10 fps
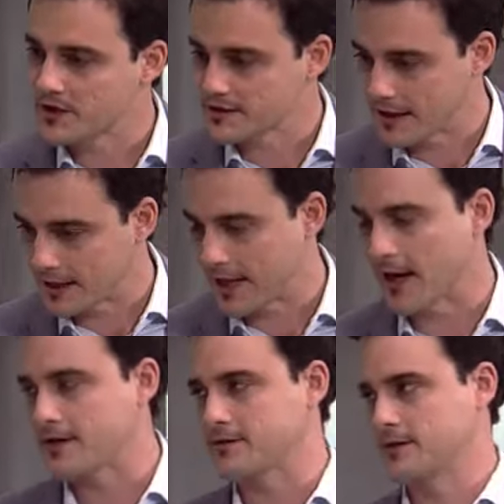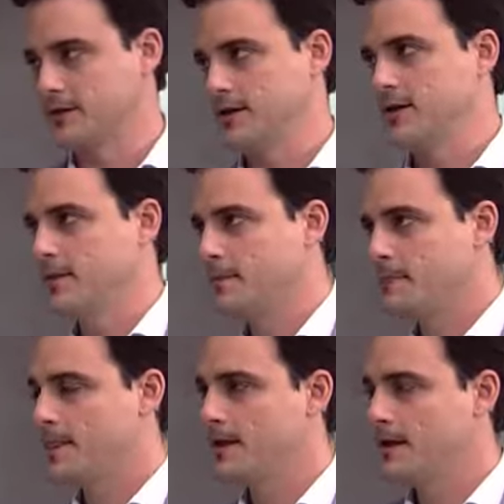en nuestras carreras.
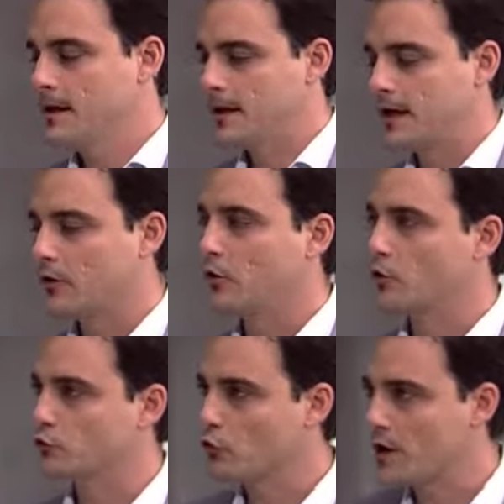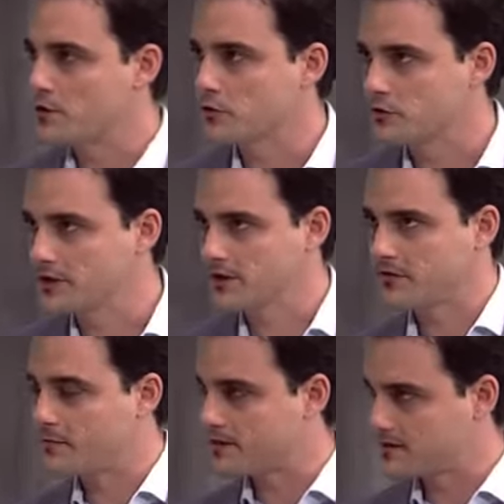Ricardo, los dueños de
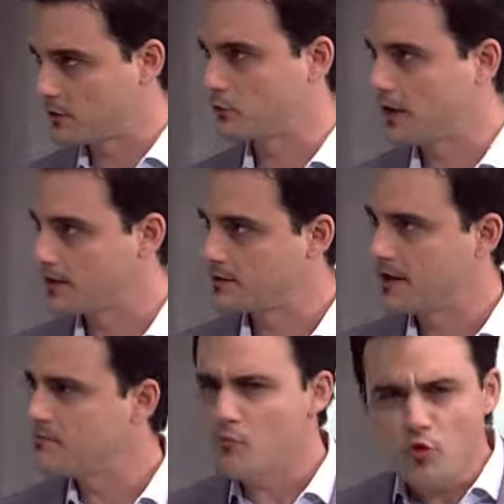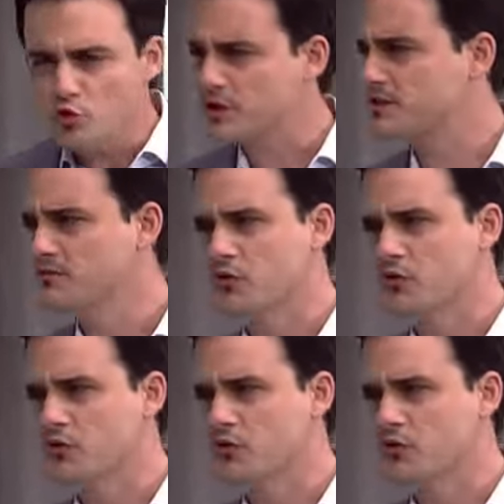estas farmacéuticas tienen muchas